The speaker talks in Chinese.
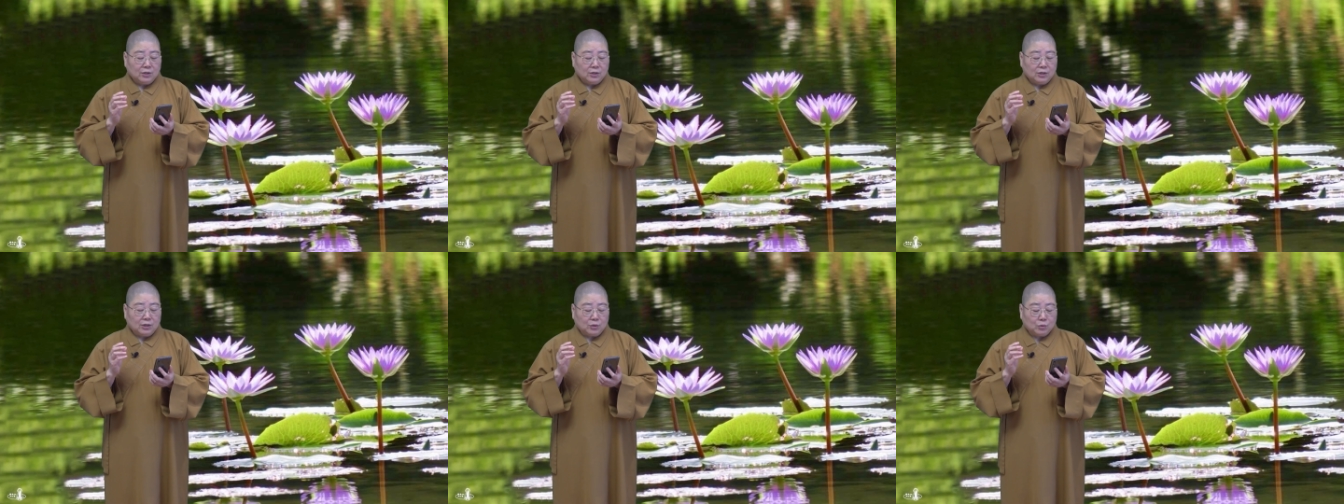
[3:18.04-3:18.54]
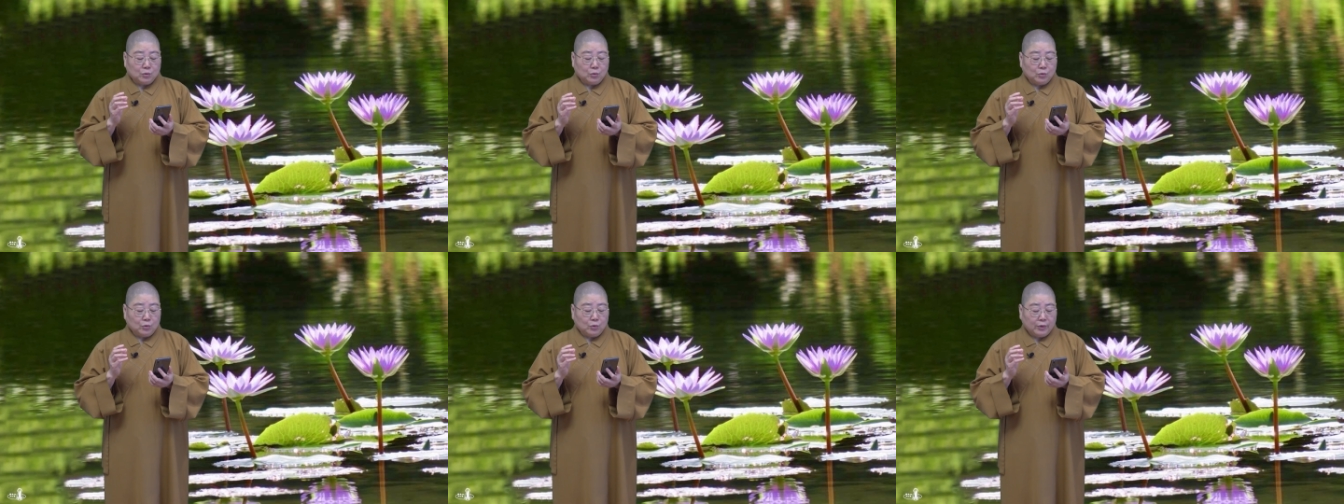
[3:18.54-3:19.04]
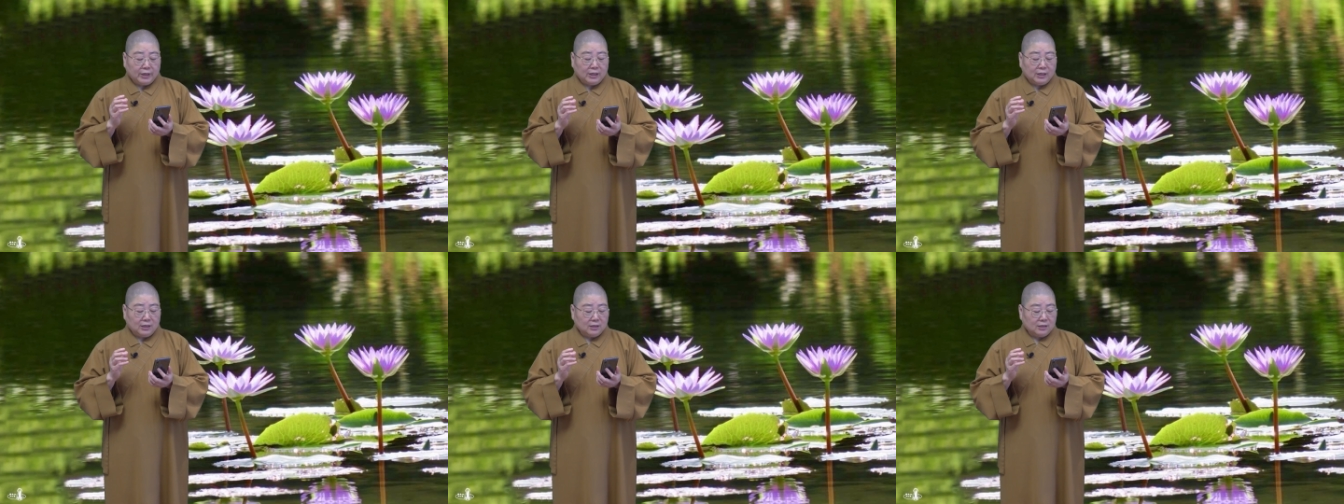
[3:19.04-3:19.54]
呃骨
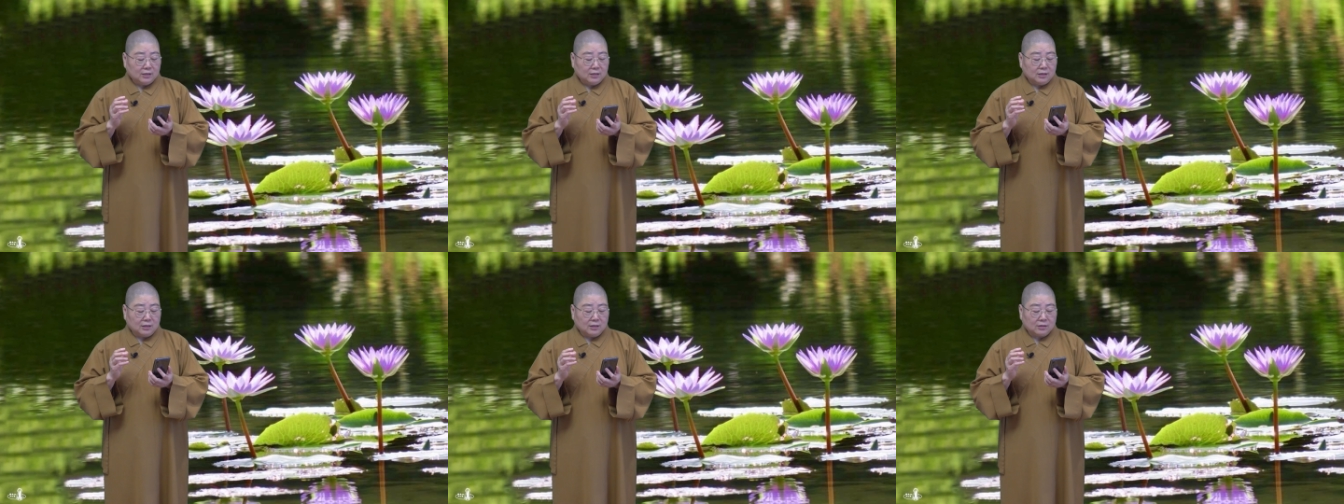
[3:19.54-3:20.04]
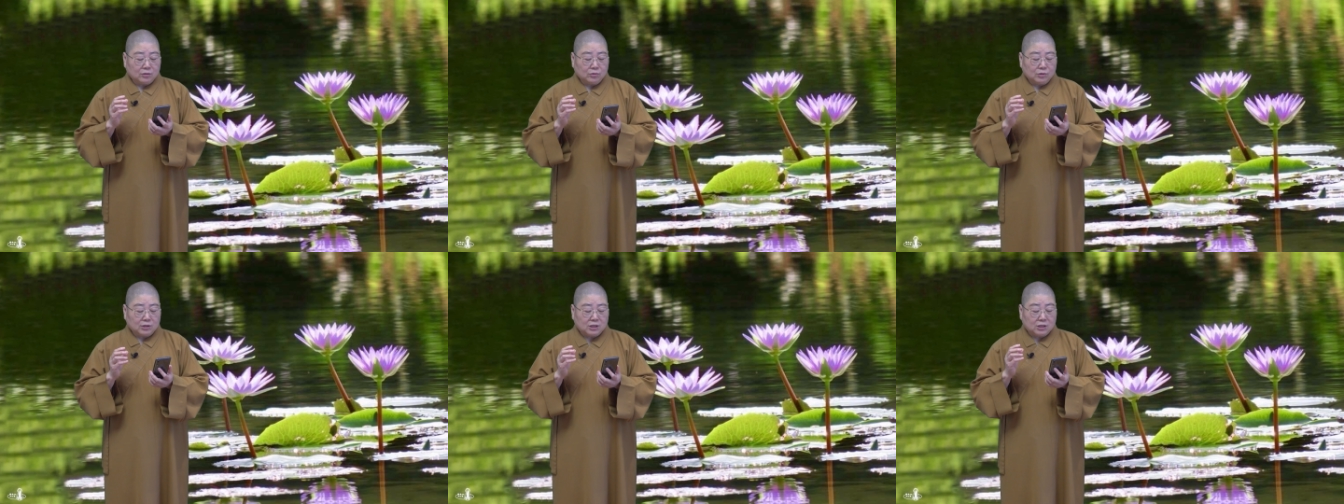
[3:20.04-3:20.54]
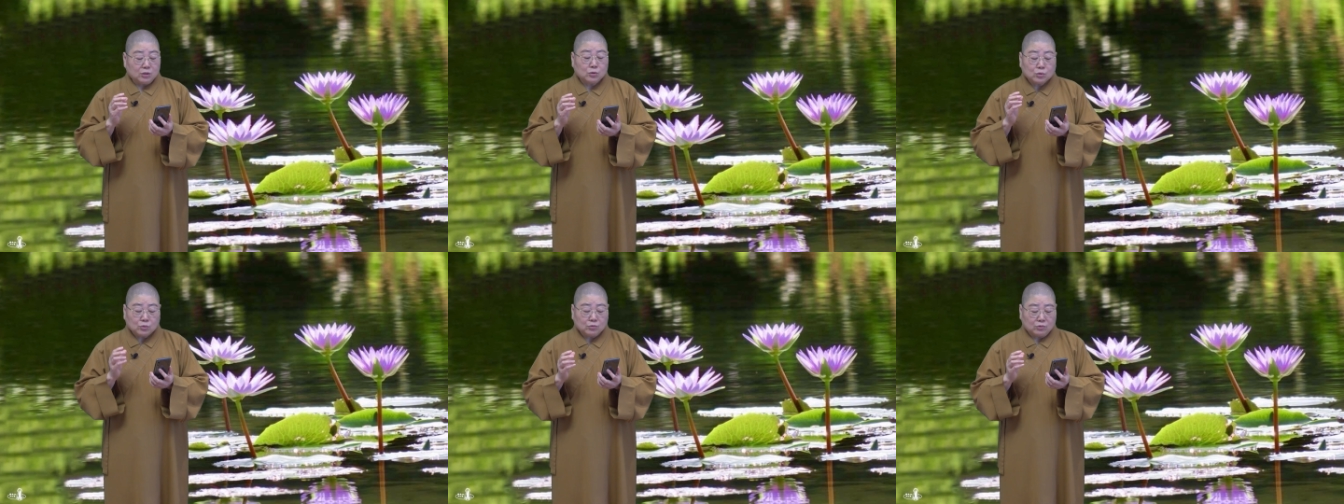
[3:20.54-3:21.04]
灰呃就植
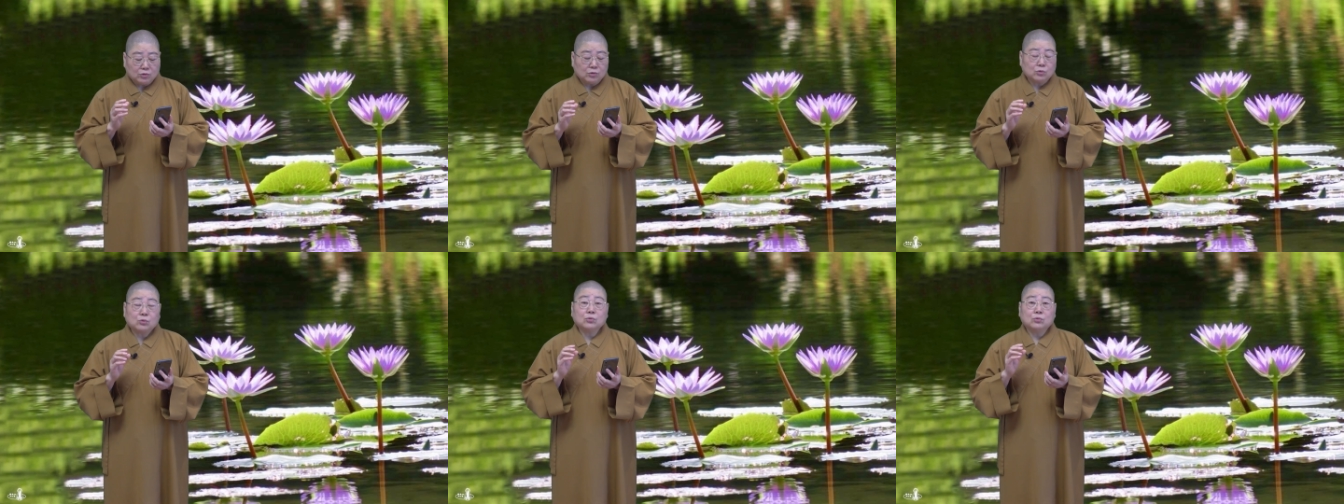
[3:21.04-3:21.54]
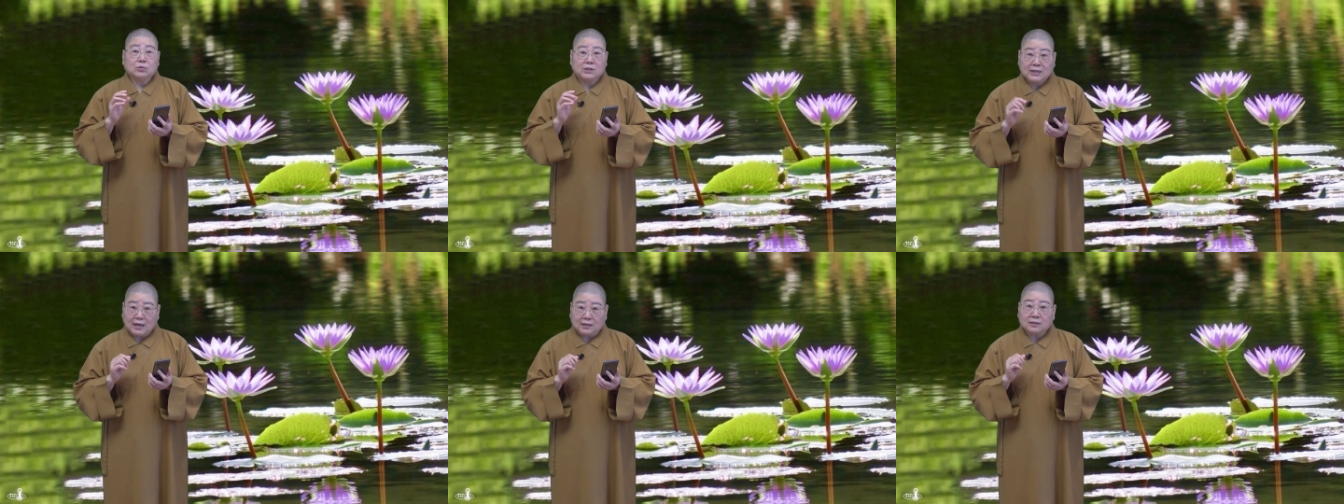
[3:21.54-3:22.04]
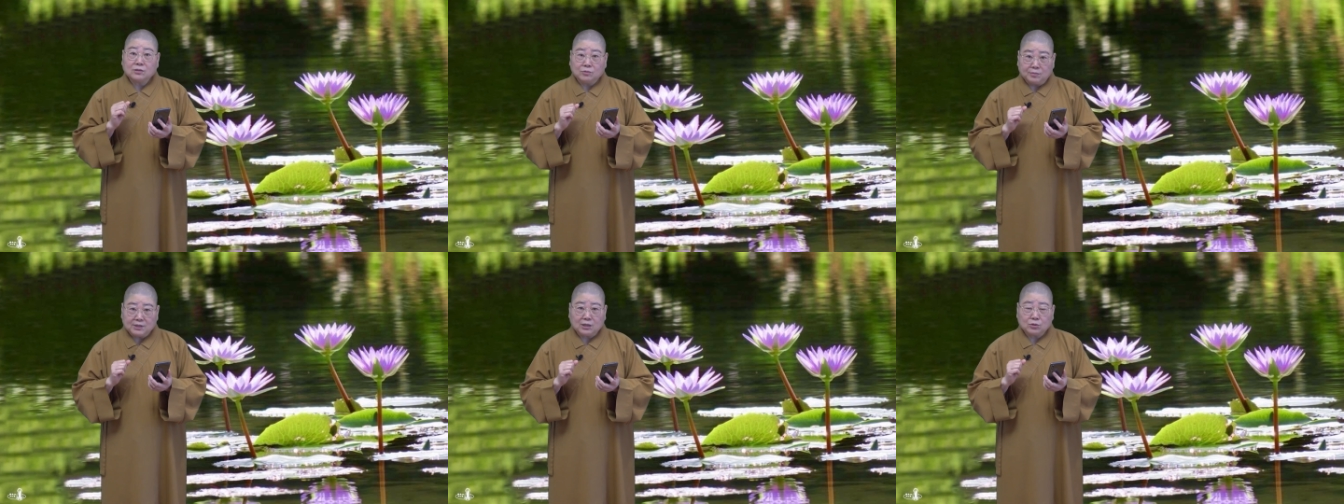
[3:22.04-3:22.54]
树，就是树葬，这是我
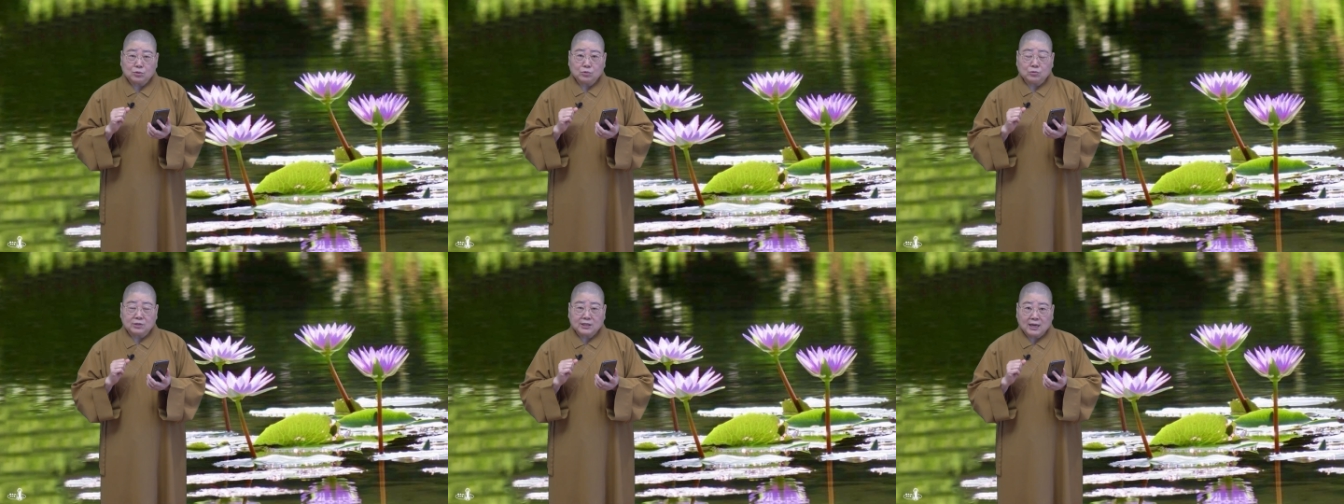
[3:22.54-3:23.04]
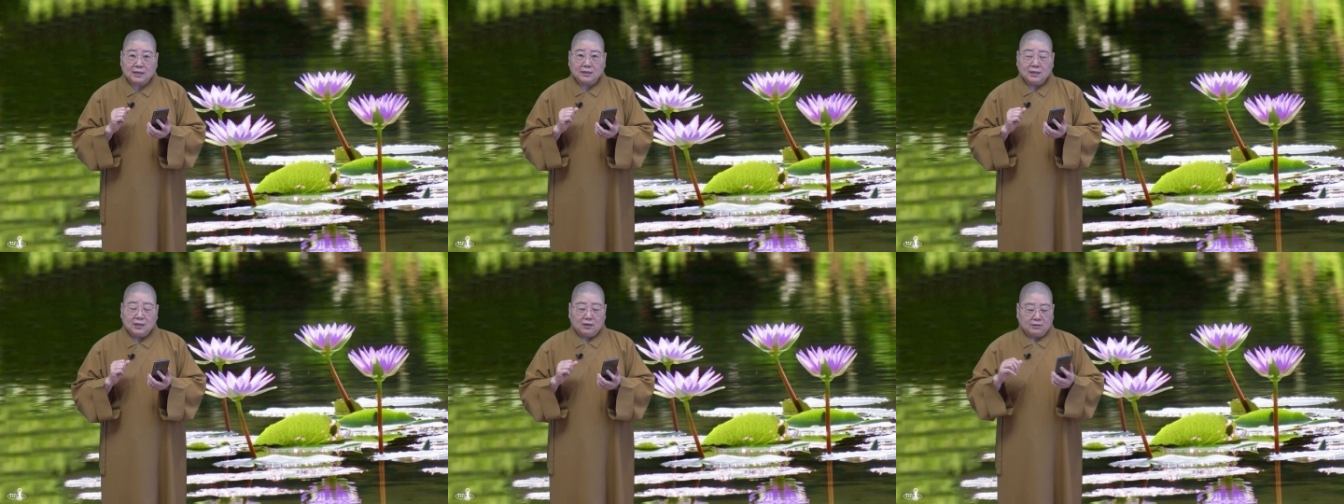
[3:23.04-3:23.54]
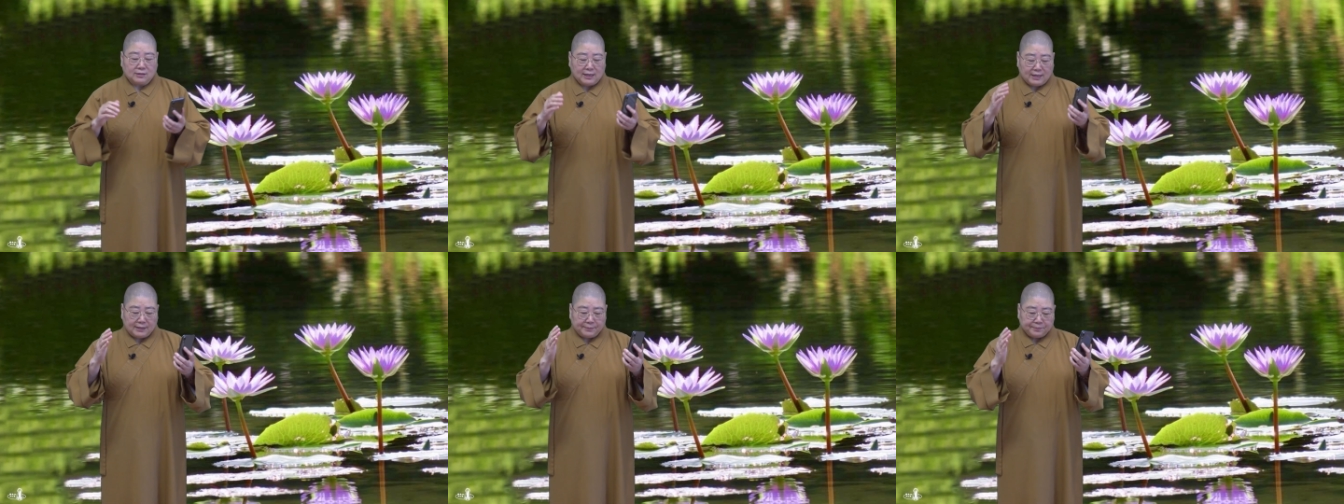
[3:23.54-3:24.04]
们讲的树葬啊、呃，
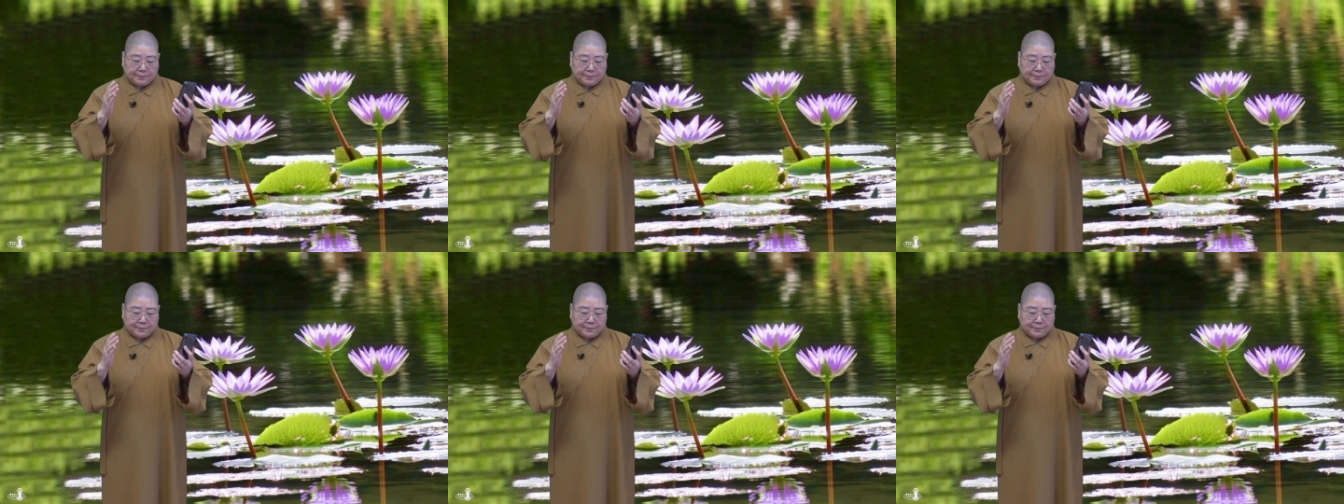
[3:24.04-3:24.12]
在